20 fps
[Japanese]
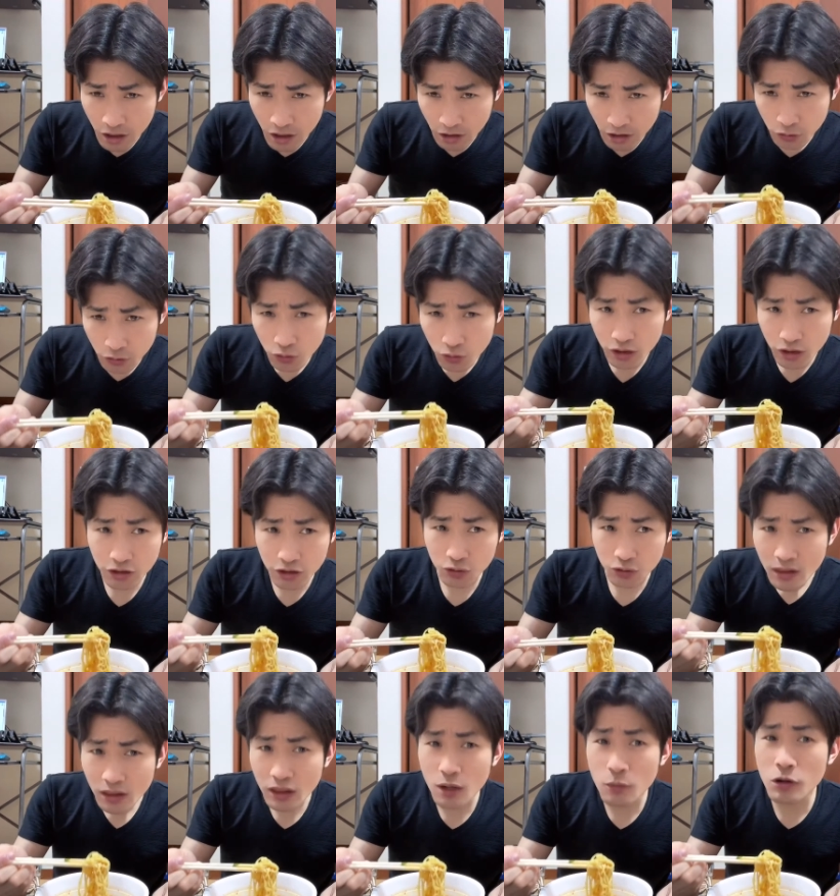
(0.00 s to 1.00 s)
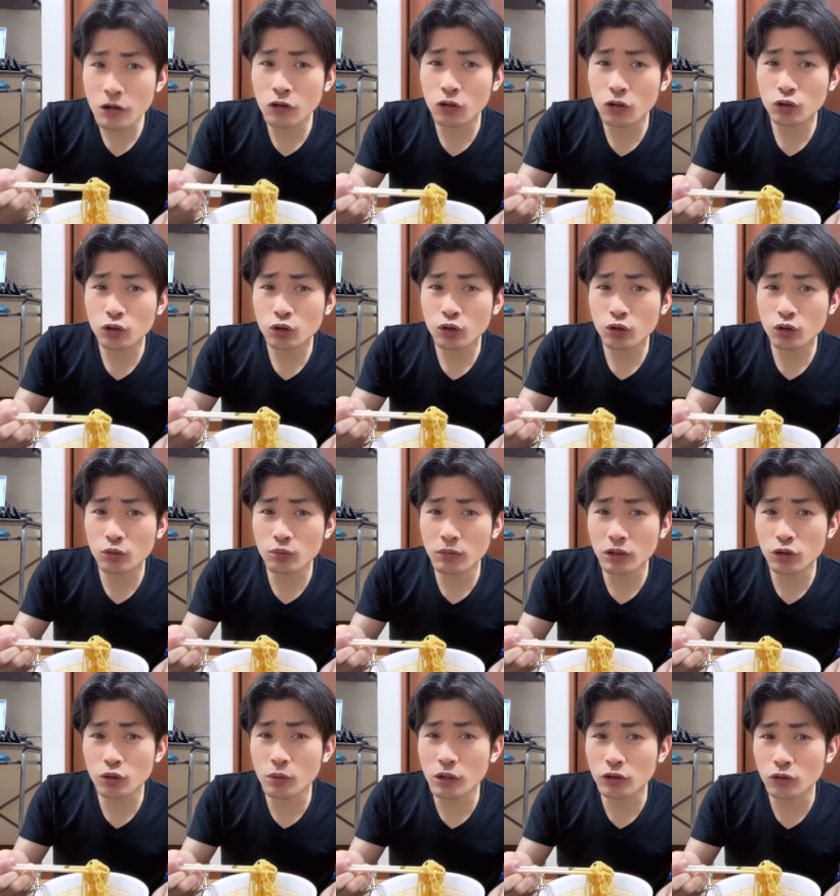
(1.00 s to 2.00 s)
赤唐辛子と卵、まあ、
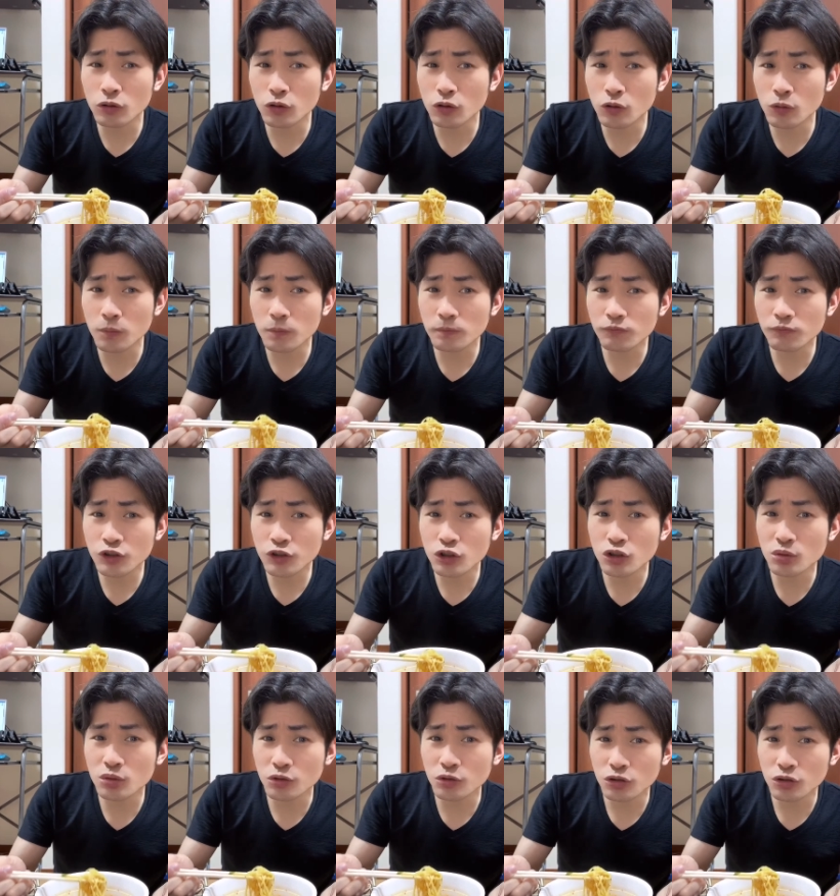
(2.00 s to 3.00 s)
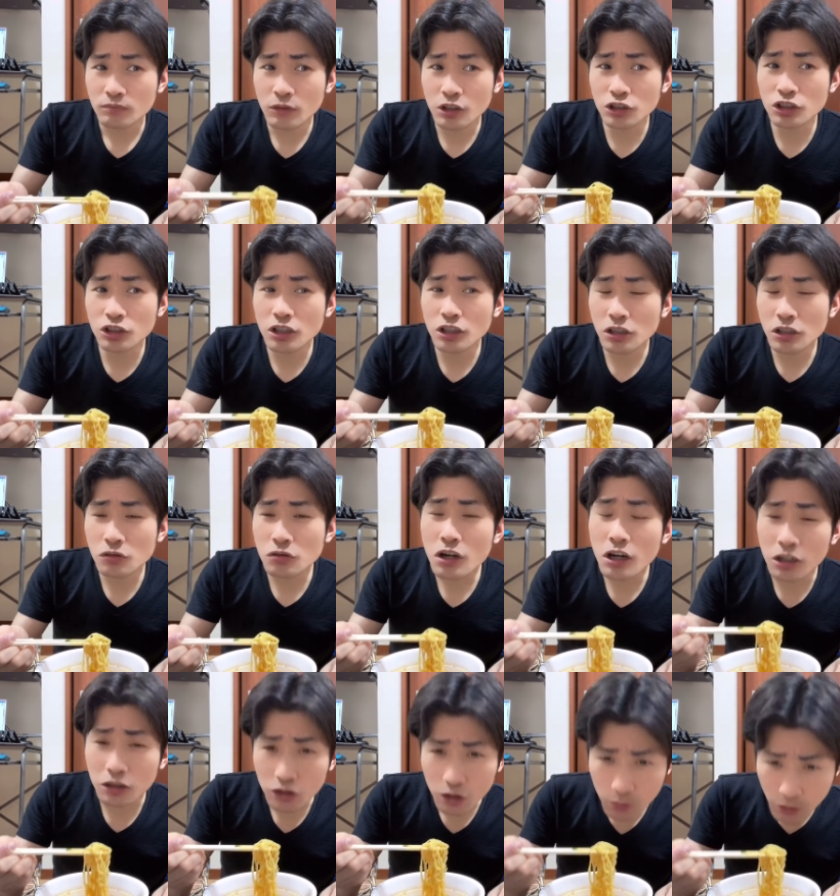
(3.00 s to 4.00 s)
トマトキューブ、まあ、ニラなどが
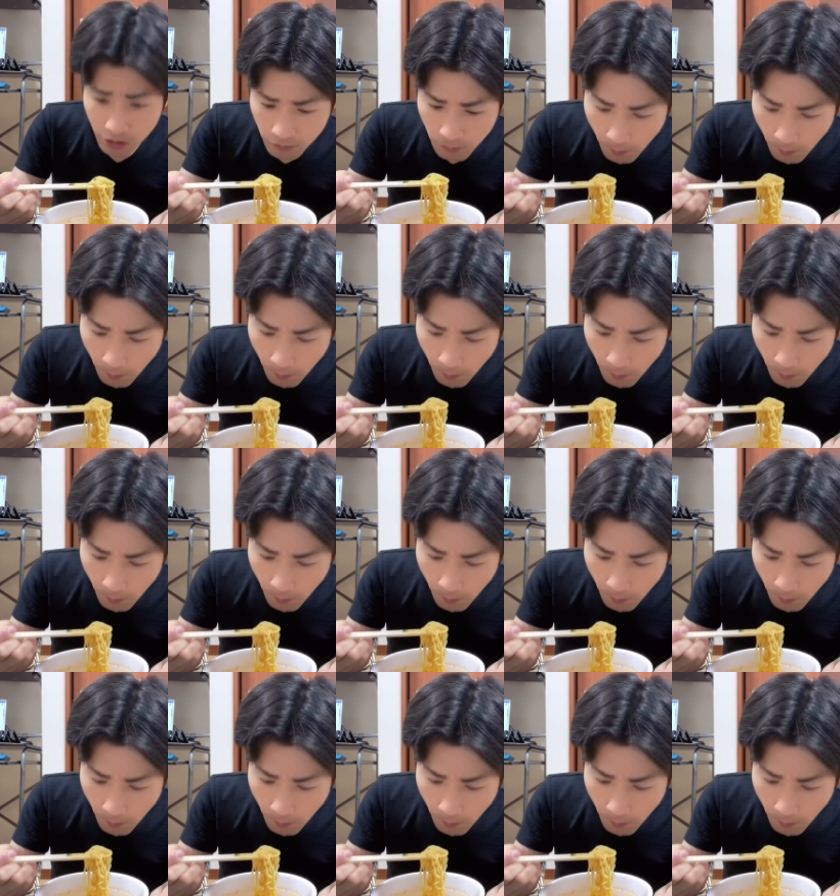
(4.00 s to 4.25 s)
入ってま